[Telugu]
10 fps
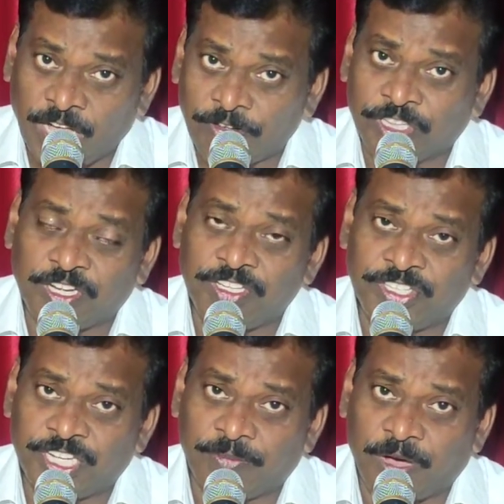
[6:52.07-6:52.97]

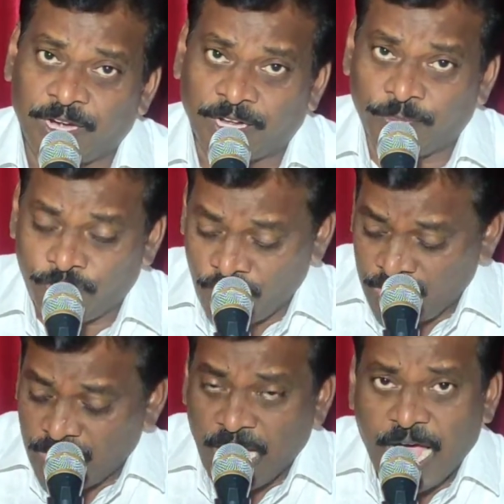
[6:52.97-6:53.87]
అవతరించిన మార్గము
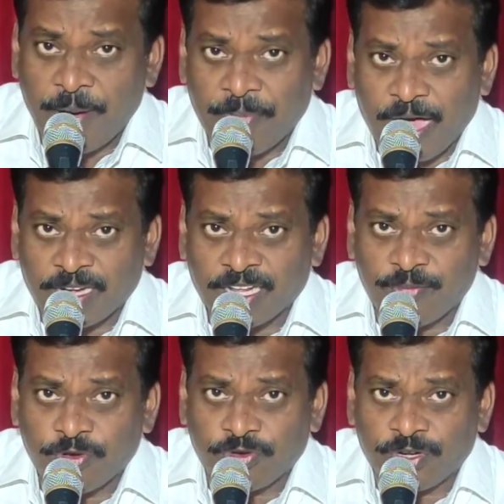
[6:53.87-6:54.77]
ఆ
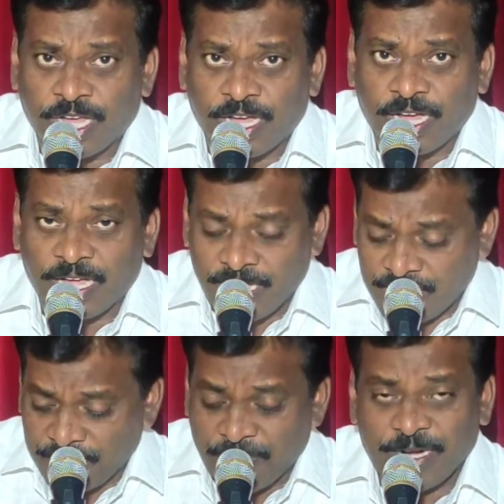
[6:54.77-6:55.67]
మార్గము గుండా
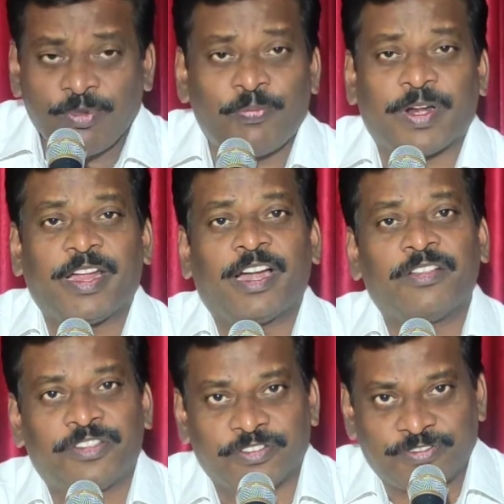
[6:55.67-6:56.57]
మనము
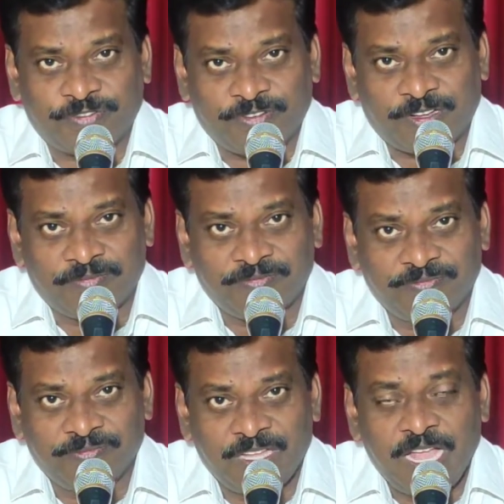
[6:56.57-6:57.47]
ప్రయాణం చేస్తున్నాం
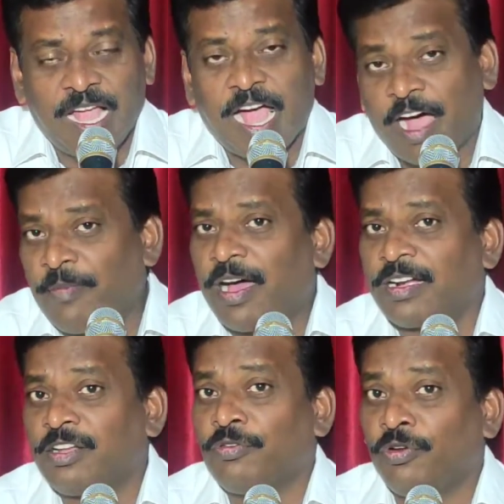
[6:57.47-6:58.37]
ఆ
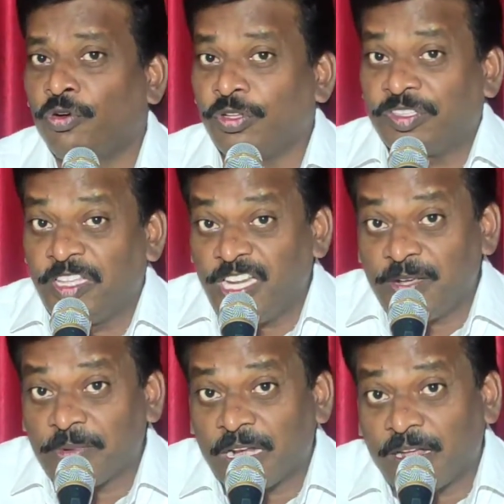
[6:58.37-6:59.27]
మార్గంలో
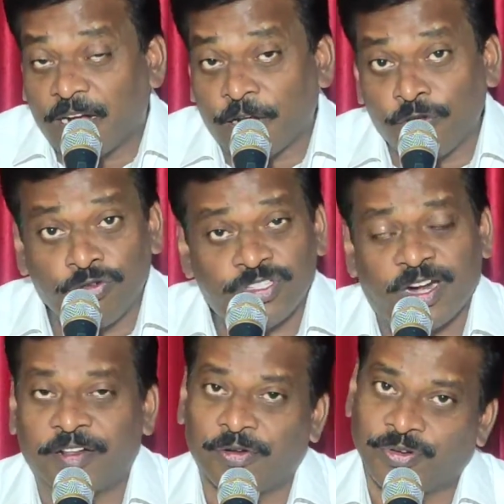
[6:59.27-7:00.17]
తిరిగి మరలా
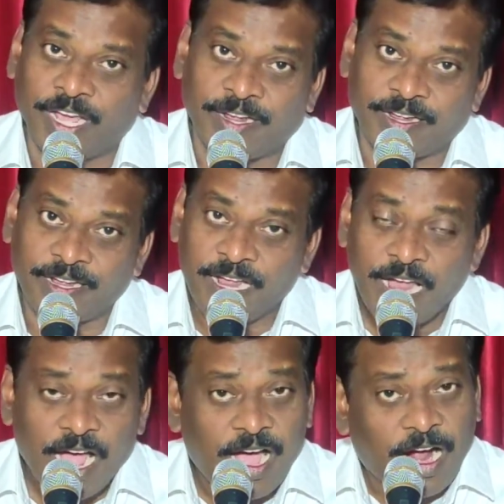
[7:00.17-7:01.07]
అడుగుజాడలు ఉన్నాయి ఆ